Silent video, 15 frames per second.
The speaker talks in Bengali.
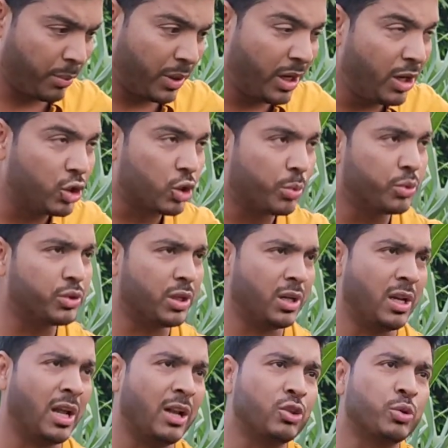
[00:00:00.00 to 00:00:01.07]
নীল সবুজের
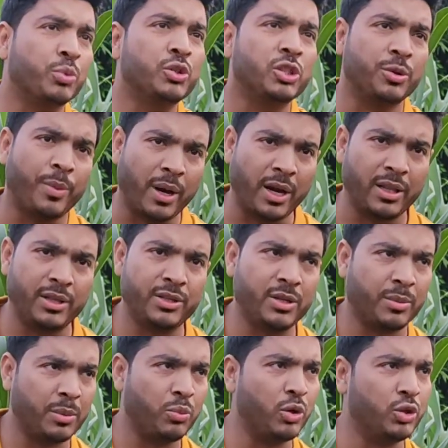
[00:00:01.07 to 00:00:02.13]
লাল সবুজে যে বাংলাদেশ
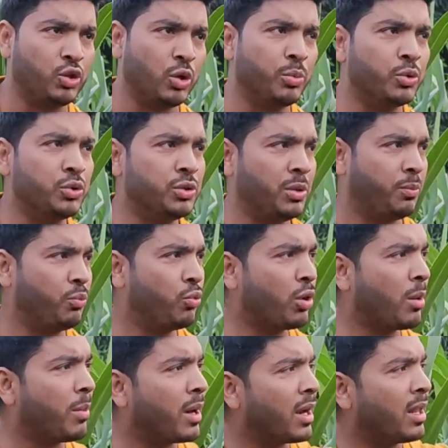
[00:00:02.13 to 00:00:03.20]
আমরা বলি সবুজ যে পুরো
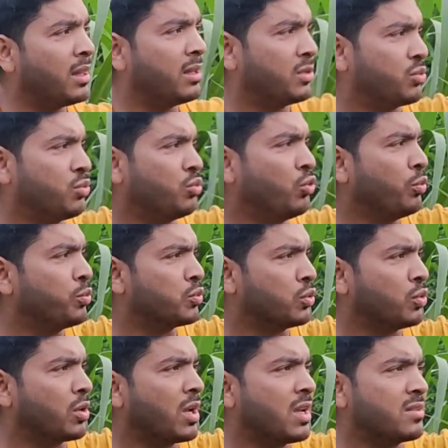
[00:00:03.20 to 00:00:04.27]
বাংলাদেশ খুব
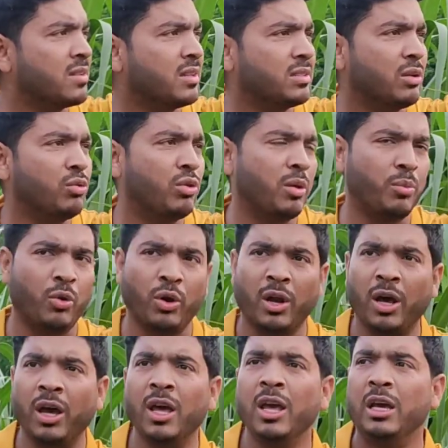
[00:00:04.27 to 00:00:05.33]
সুন্দর গাছগাছালুতে ভরা
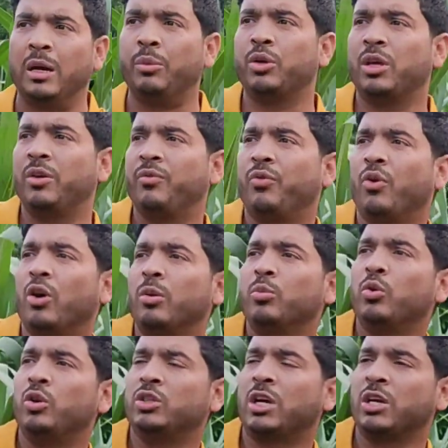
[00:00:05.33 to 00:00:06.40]
এবং কি
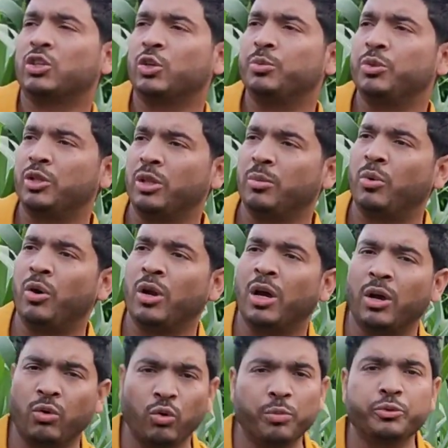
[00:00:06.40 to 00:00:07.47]
ফলমূল শাকসবজিতে ভরা
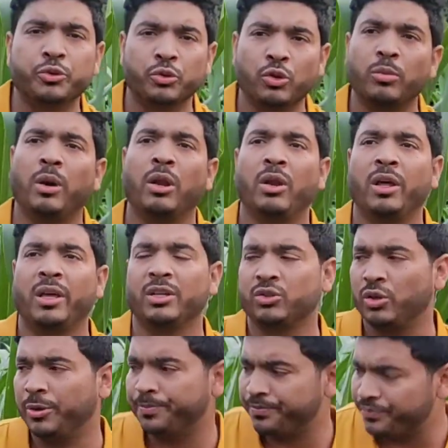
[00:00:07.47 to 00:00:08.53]
খুব সুন্দর ভালো লাগে
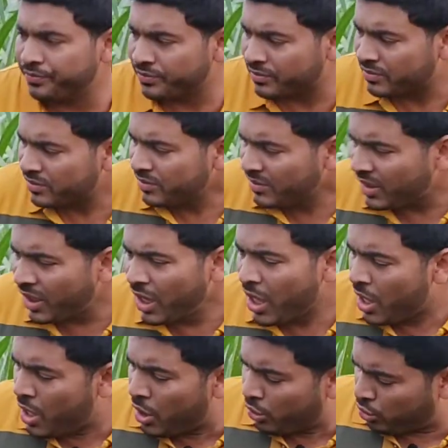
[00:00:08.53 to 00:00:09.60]
আসলে
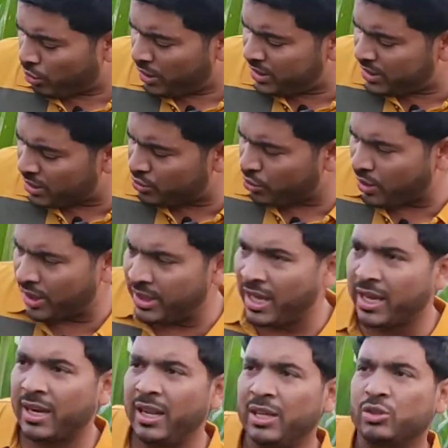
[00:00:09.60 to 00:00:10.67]
তো নিজের চোখে
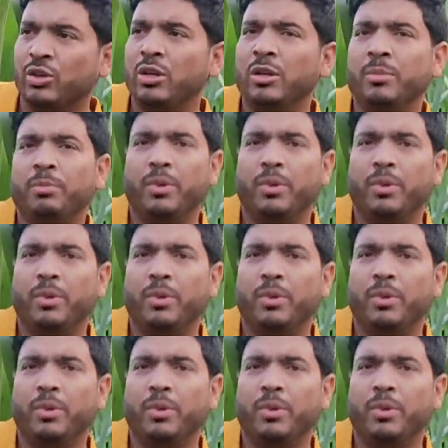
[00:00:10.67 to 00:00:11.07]
দেখলে আসলে